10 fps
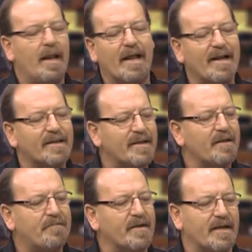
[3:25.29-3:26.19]
La realtà
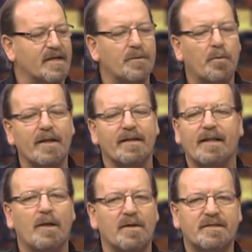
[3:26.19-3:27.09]
dei fatti è che si può ridere
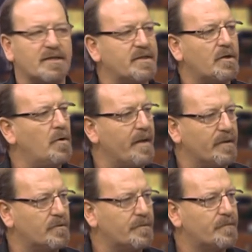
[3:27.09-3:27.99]
di qualsiasi
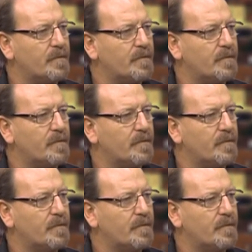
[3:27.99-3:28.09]
argomento.